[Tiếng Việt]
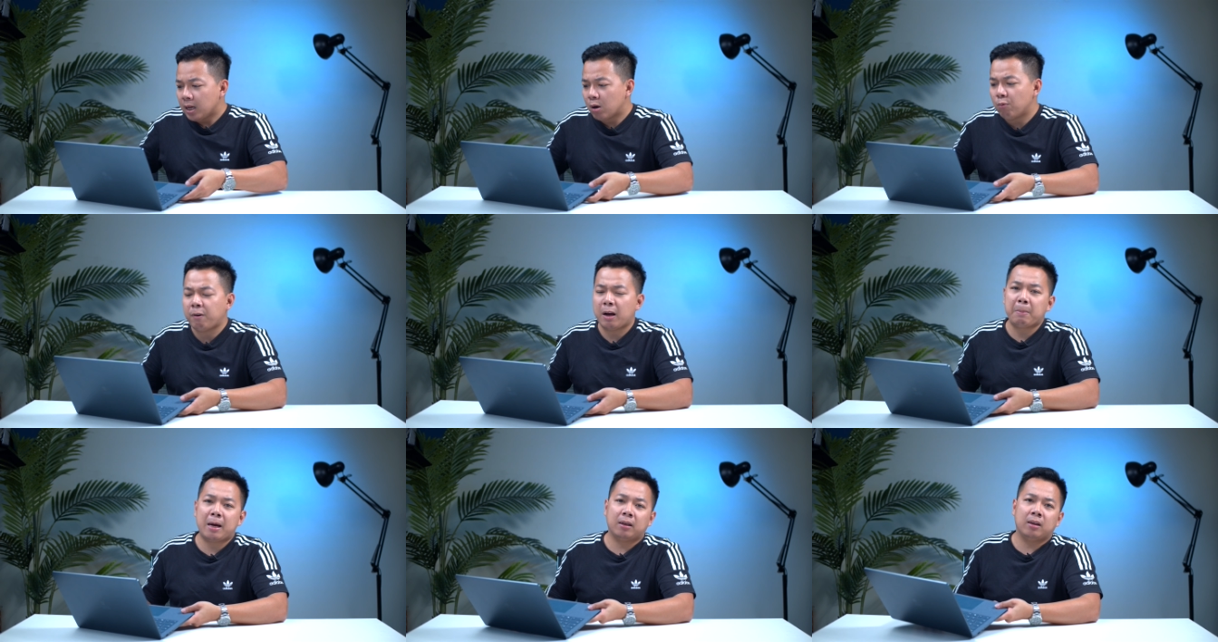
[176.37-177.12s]
không phải
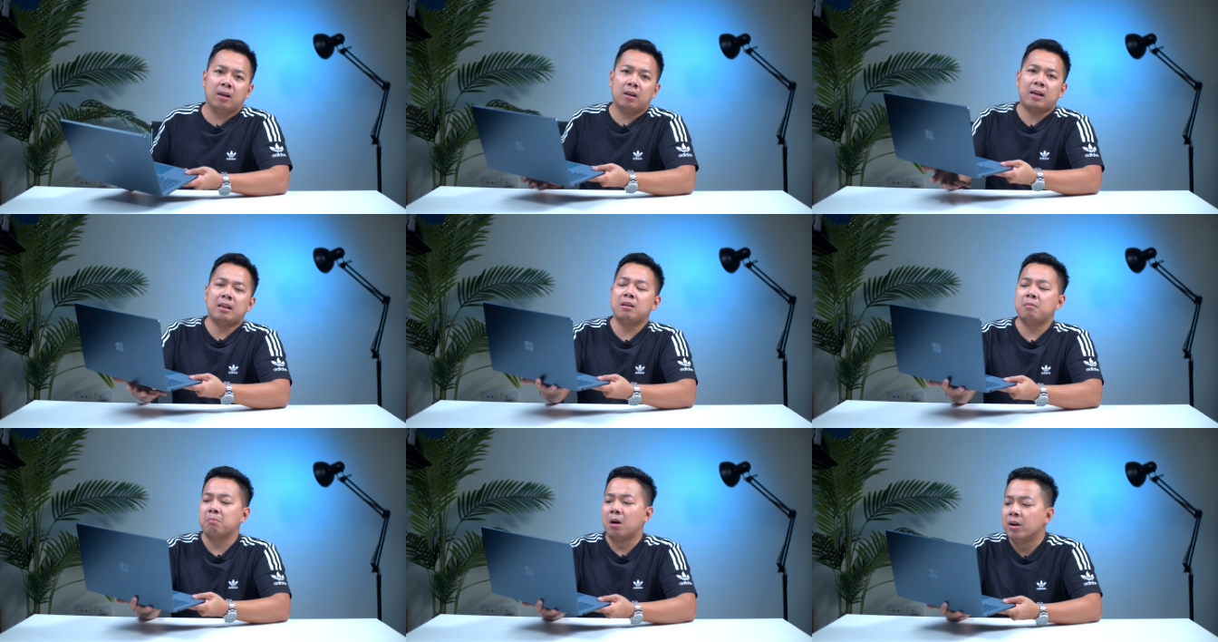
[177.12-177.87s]
bản à,
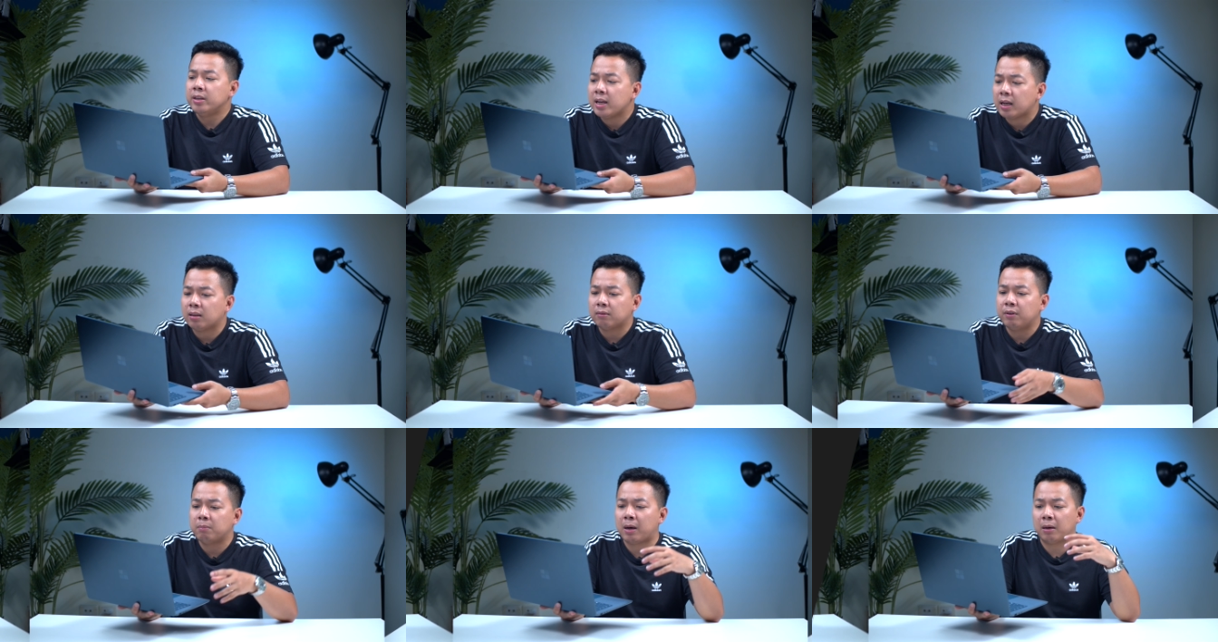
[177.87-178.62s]
Ryzen mới nhất
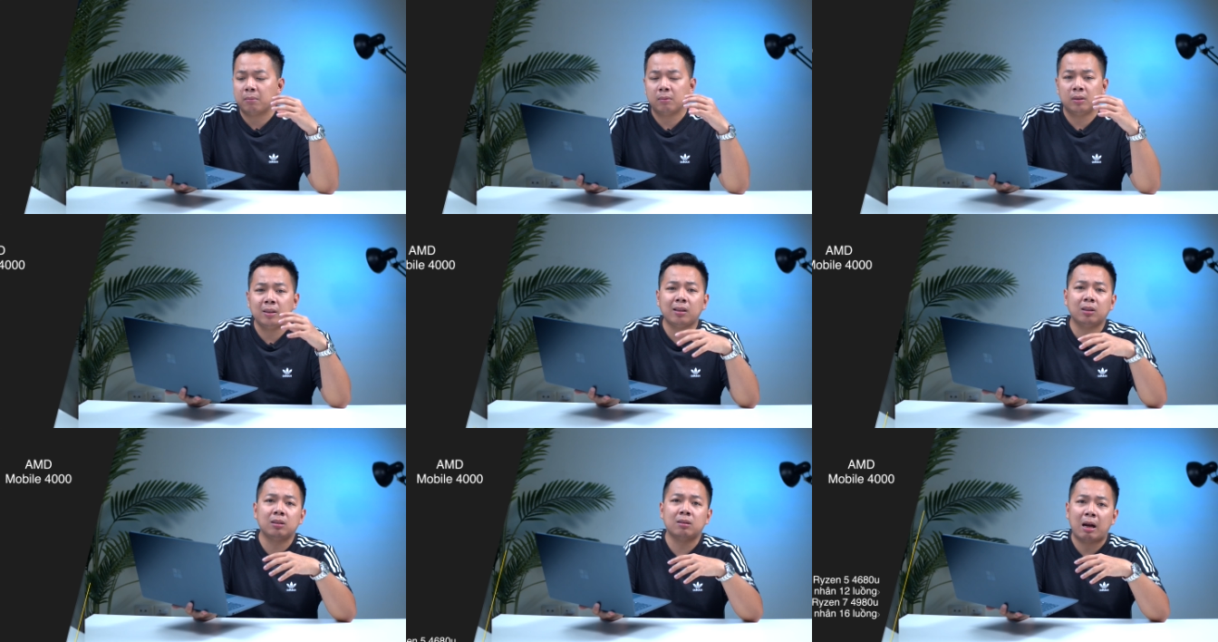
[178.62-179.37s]
phiên bản mới nhất
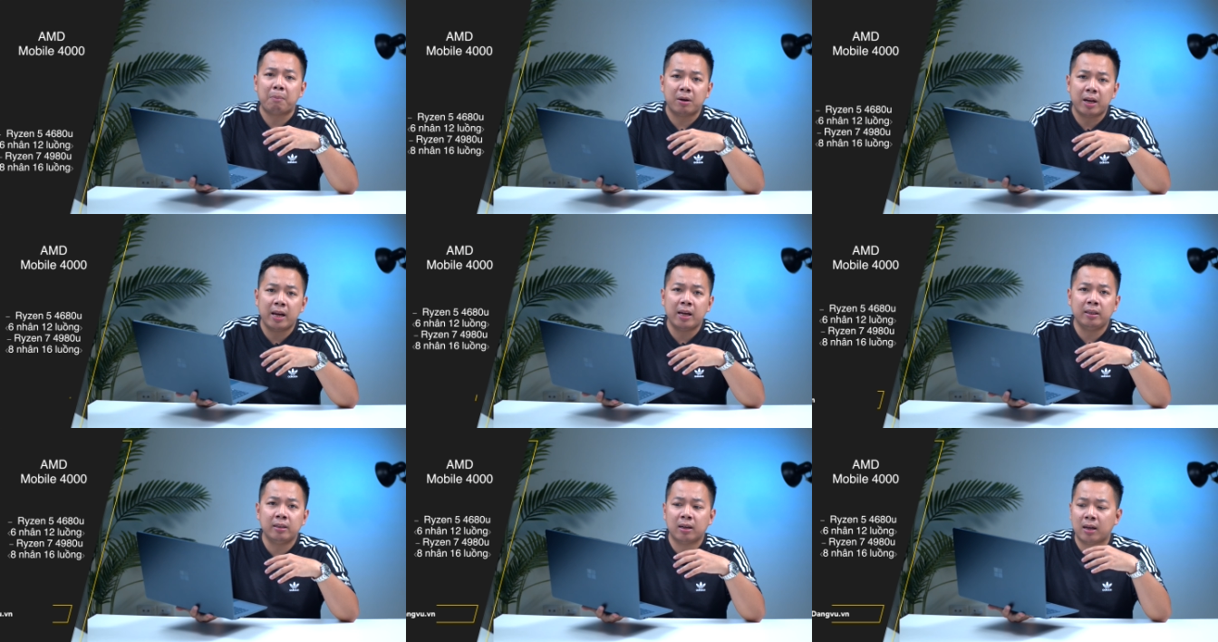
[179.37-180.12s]
từ AMD
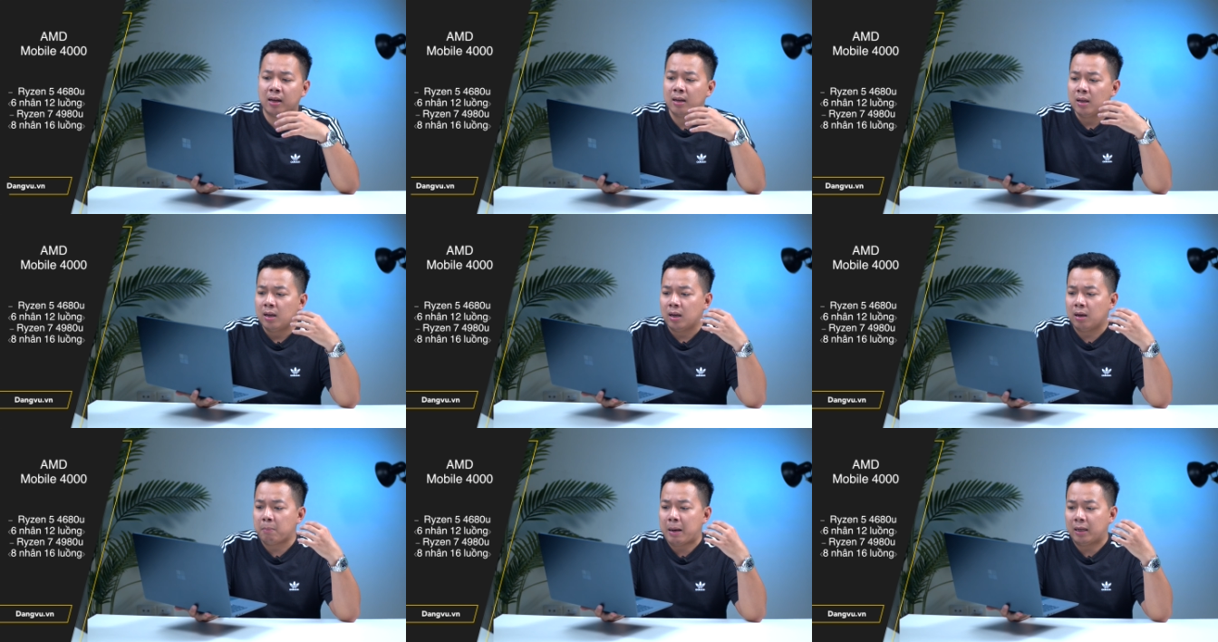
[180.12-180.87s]
như là
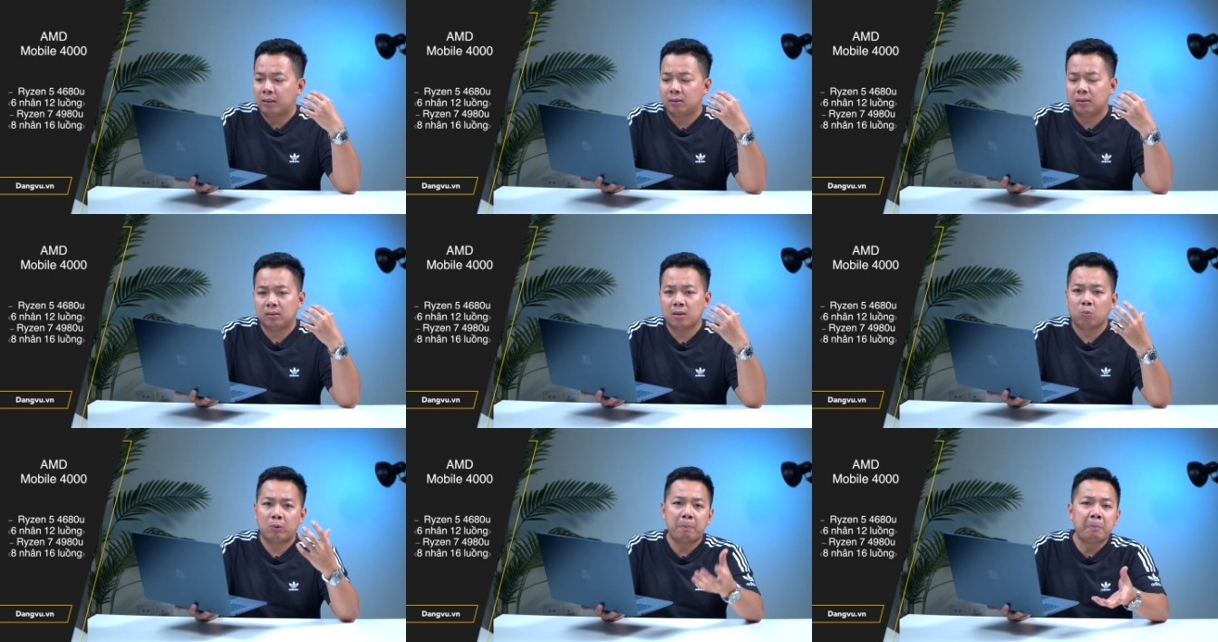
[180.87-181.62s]
à, bản
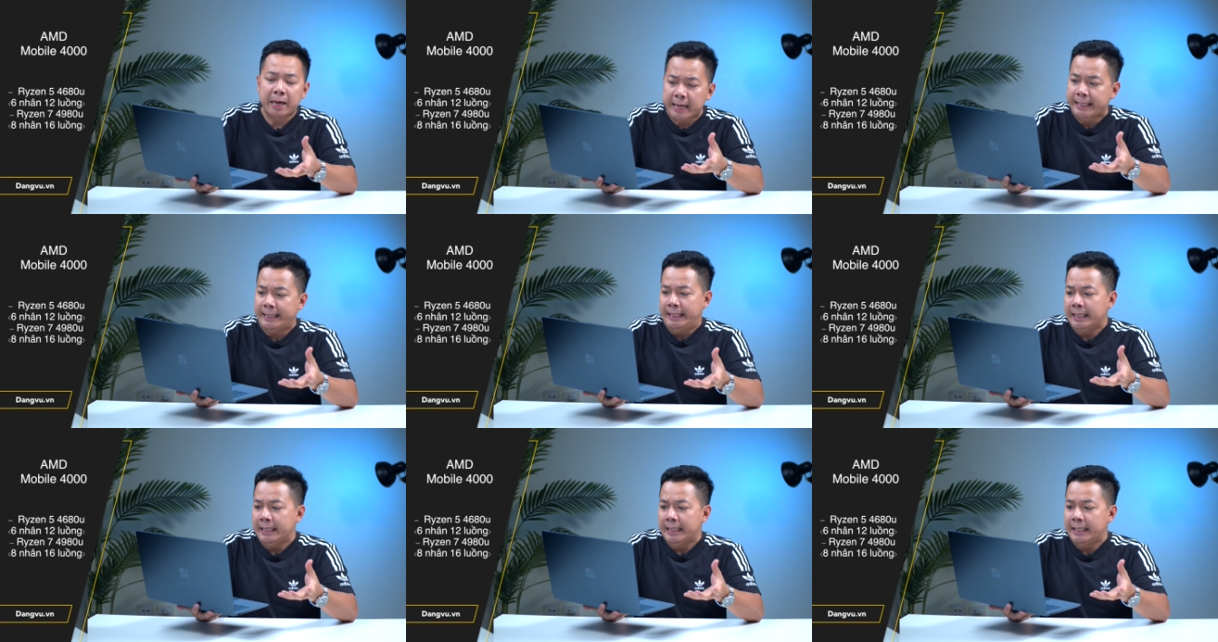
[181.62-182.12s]
dòng 5000